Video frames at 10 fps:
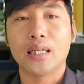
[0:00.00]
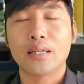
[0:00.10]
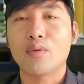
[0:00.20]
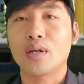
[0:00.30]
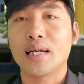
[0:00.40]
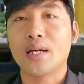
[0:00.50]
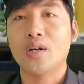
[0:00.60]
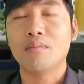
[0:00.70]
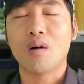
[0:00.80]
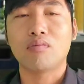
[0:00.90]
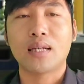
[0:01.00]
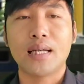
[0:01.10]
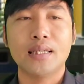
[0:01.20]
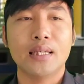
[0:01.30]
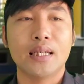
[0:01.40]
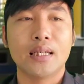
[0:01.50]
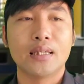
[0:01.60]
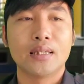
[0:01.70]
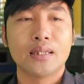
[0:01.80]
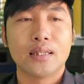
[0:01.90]
nhóm hoàng can có một cái à,
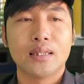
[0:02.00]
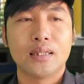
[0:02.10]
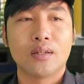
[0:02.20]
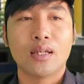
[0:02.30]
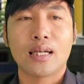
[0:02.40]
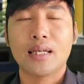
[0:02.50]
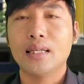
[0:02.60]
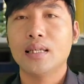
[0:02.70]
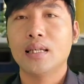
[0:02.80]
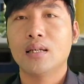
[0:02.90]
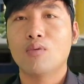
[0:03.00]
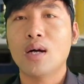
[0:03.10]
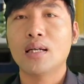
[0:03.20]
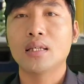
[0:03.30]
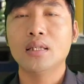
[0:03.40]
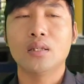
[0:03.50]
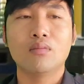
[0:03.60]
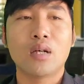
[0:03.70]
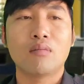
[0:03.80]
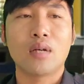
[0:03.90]
gọi là cái à, quá khứ
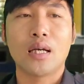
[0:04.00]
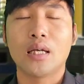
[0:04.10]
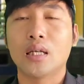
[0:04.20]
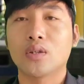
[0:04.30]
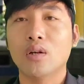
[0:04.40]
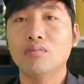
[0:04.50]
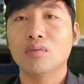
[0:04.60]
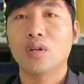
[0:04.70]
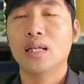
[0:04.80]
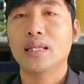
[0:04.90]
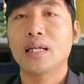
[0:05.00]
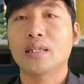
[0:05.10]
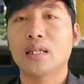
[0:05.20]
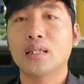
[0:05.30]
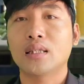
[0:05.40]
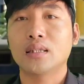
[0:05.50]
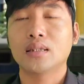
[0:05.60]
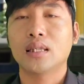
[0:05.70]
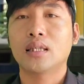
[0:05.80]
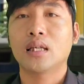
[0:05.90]
cũng không hề tốt gọi là nhân thân
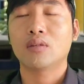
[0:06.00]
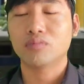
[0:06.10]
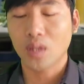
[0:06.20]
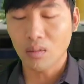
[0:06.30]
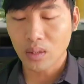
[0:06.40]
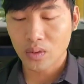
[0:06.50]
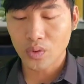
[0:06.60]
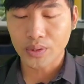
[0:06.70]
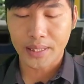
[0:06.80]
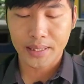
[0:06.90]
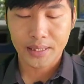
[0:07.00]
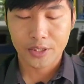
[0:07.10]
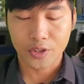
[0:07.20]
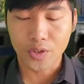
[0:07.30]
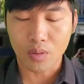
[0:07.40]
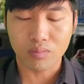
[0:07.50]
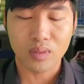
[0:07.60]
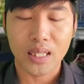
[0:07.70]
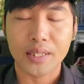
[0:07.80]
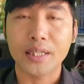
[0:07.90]
nhân thân không tốt nữa chú anh chị sử
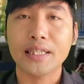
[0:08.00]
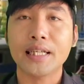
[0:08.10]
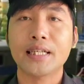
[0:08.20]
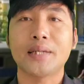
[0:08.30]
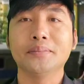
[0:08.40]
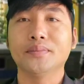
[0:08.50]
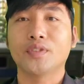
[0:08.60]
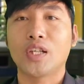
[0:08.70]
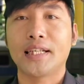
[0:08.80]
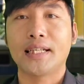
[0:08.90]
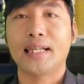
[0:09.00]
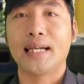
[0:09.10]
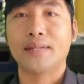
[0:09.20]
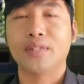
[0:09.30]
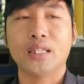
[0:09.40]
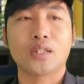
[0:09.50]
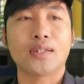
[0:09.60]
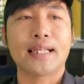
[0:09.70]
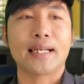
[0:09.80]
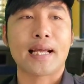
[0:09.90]
dụng những cái chất cống cho nên là với cái
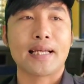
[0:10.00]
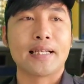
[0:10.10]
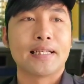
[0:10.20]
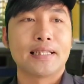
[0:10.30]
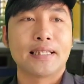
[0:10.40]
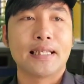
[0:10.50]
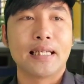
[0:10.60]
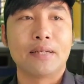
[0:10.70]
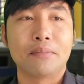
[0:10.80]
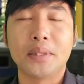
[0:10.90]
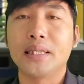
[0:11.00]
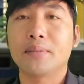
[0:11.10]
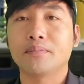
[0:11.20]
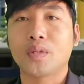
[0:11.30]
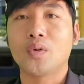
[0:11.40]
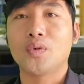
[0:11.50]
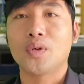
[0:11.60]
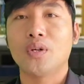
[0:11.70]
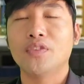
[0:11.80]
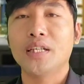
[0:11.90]
tội danh này thì 10 năm tù
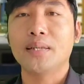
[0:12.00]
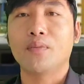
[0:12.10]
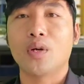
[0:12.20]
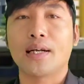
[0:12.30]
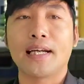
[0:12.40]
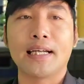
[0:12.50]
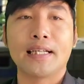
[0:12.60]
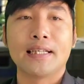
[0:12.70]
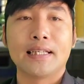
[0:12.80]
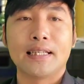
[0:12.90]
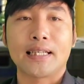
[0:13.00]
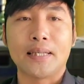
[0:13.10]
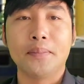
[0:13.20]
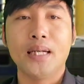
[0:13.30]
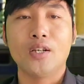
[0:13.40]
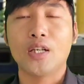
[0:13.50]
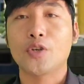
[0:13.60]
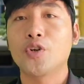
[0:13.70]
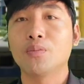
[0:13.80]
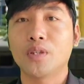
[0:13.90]
đối với nhâm hoàng khang là cái mức gọi là
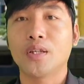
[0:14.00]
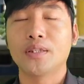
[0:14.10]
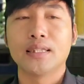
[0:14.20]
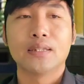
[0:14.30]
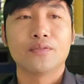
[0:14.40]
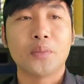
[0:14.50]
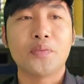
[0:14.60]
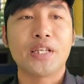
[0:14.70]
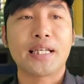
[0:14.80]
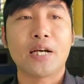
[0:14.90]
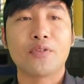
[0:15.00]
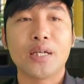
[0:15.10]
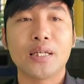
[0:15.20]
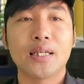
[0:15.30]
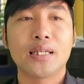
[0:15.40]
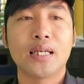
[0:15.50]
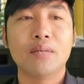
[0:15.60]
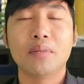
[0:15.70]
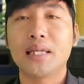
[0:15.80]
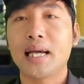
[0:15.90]
chung thôi bởi vì cao nhất nó lên
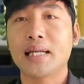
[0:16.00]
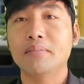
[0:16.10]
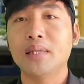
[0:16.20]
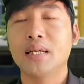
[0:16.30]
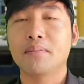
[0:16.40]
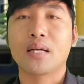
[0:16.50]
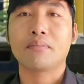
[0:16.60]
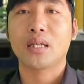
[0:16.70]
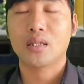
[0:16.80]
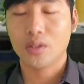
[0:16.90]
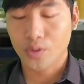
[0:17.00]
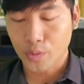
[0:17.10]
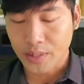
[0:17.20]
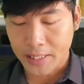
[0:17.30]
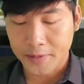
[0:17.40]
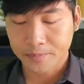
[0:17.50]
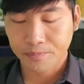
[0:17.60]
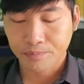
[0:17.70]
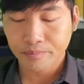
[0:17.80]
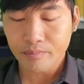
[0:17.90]
đến 12 đến 15 năm lận thưa cô chú anh chị
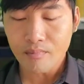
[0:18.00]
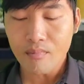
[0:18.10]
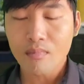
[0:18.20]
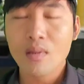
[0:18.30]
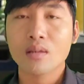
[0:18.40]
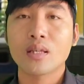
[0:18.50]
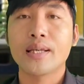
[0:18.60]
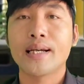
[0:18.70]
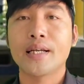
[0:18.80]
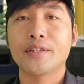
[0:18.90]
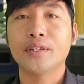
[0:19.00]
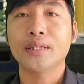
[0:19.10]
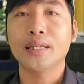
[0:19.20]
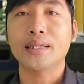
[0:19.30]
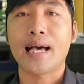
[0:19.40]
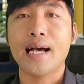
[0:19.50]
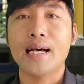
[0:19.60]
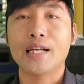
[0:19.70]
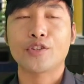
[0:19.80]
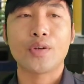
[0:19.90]
thì à, chính thức
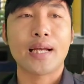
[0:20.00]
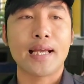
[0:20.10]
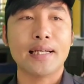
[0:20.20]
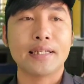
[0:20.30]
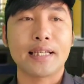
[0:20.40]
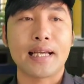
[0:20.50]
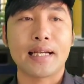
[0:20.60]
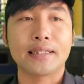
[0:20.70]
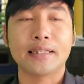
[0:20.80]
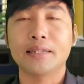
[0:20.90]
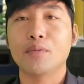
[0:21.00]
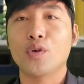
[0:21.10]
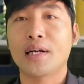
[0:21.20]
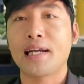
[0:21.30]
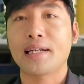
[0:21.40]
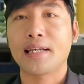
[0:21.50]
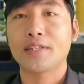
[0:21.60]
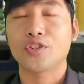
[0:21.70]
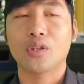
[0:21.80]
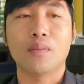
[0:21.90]
đã tuyên án anh chàng IT Nhâm Hồng Khang này
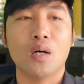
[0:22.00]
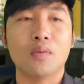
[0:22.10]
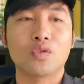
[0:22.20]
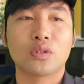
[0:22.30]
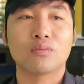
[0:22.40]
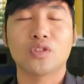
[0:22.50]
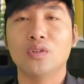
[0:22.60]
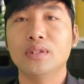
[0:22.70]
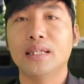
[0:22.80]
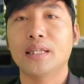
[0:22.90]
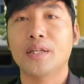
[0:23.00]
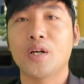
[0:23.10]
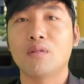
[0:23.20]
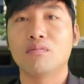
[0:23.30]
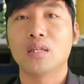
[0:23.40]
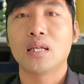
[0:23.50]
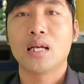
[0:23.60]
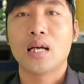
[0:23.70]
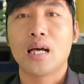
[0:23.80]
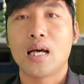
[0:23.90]
xóa bỏ một trong số những cái lời đồn
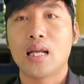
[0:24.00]
à,